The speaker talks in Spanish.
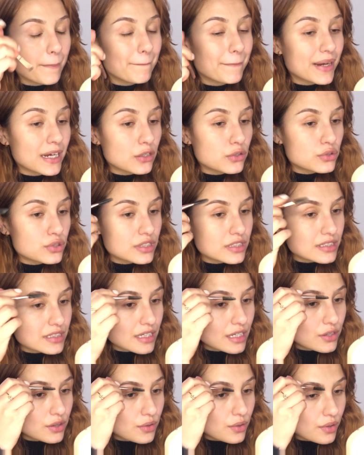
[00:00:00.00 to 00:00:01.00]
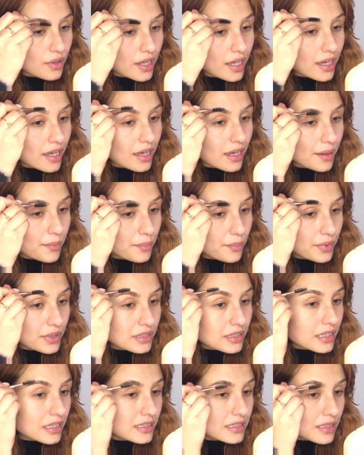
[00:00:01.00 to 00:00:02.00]
Pero sí siento que
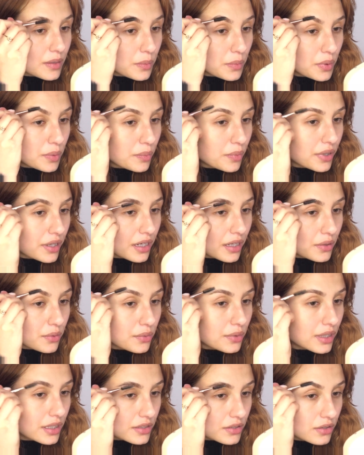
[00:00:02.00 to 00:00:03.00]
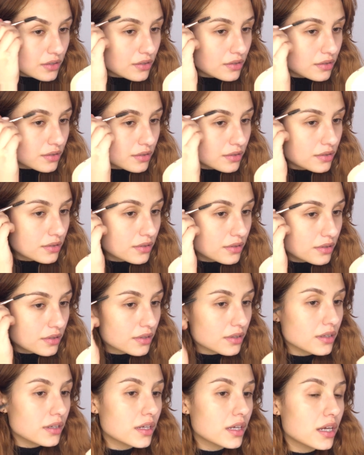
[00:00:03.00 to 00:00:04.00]
pues es de muy buena duración.
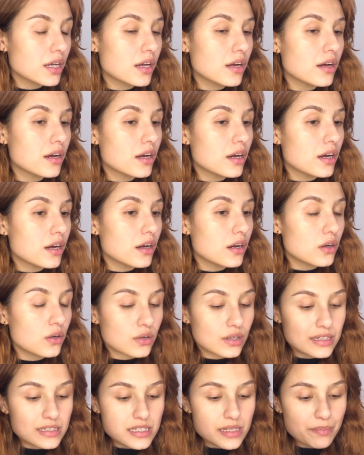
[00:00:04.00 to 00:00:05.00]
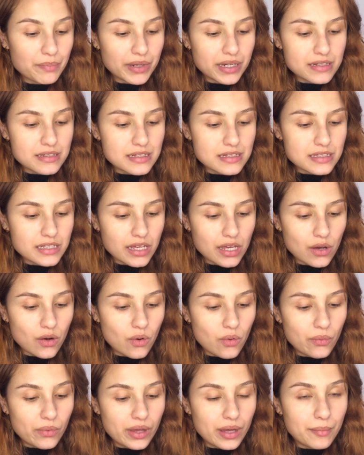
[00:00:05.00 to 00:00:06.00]
Lo que sí pasa es que
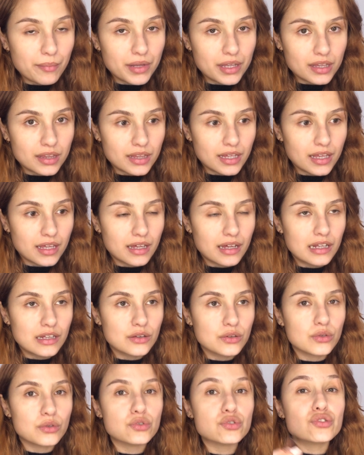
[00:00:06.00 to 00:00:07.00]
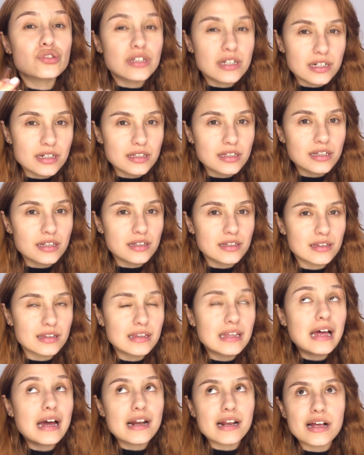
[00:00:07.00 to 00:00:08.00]
obviamente al no ser de
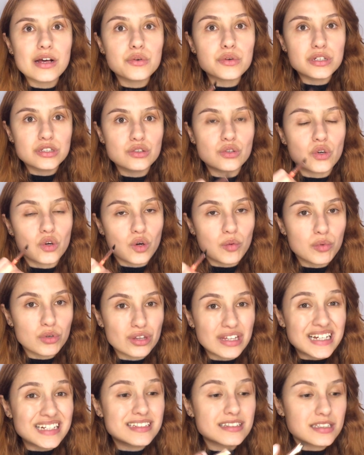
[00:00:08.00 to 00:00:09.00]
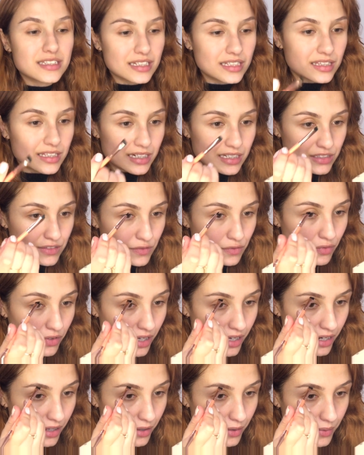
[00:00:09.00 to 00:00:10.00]
larga duración como tal, sí
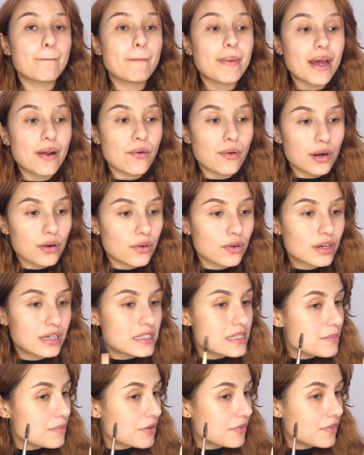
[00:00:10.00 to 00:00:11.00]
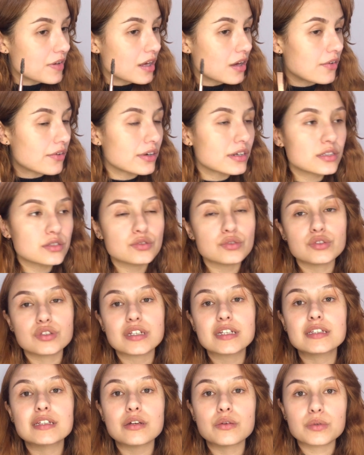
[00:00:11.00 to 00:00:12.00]
transfiere. Pero algo que sí me he en estos
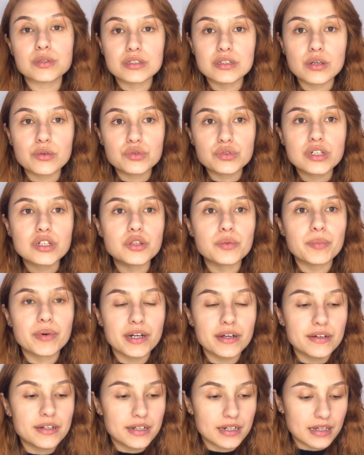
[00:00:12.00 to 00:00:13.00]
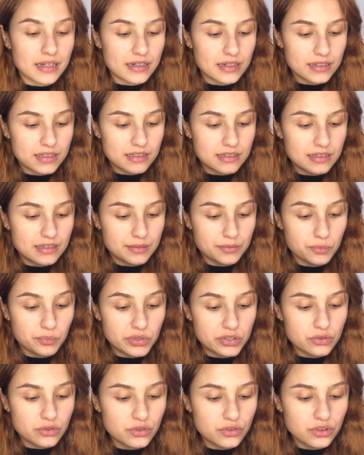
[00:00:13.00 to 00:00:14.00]
días que lo estaba usando para venir a
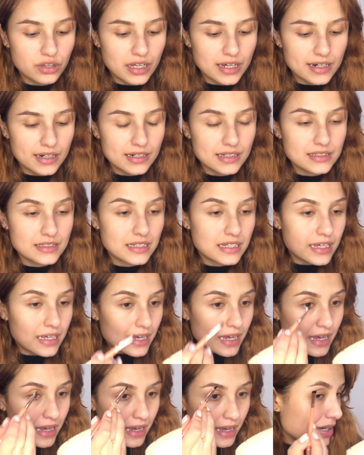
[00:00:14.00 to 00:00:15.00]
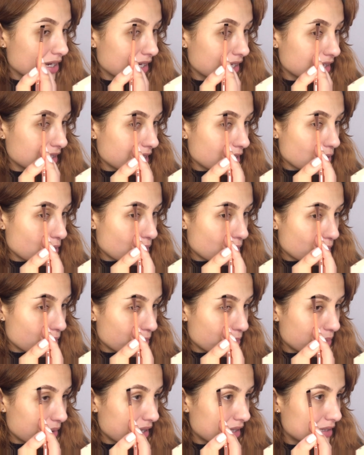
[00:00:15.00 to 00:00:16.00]
pues, contarles, aquí tengo
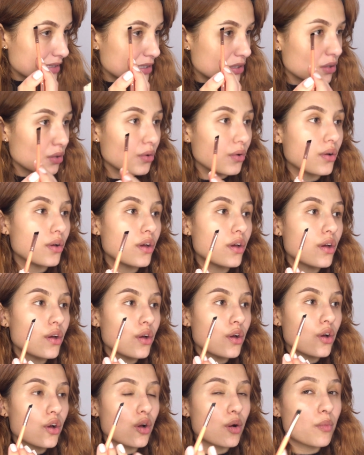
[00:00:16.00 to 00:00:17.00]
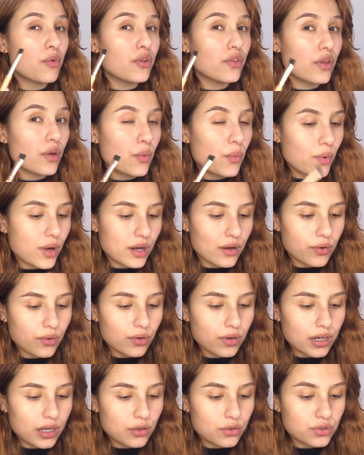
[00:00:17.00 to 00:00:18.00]
un pedacito como de
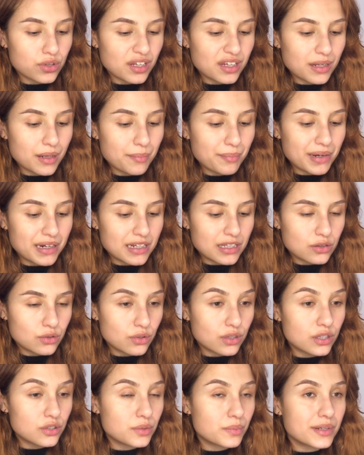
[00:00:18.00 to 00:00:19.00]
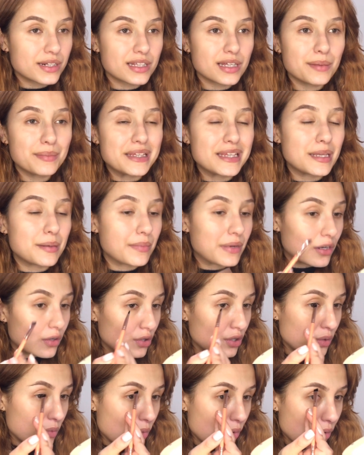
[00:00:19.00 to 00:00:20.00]
hueco que no tiene pelito, que yo prácticamente me lo
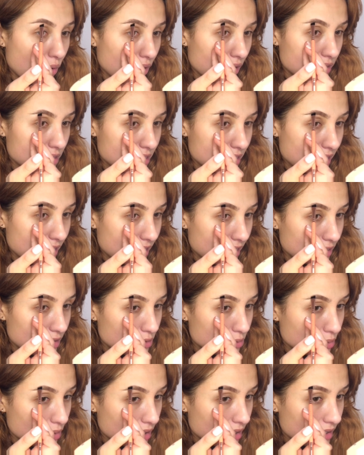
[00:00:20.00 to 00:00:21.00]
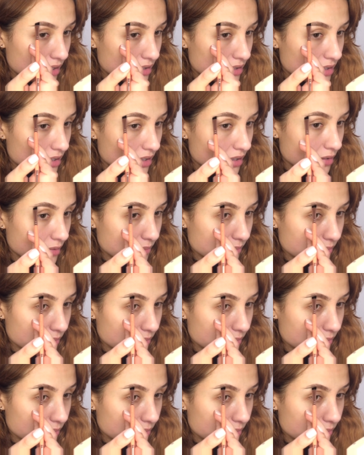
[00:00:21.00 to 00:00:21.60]
dibujo, que sería esto aquí así.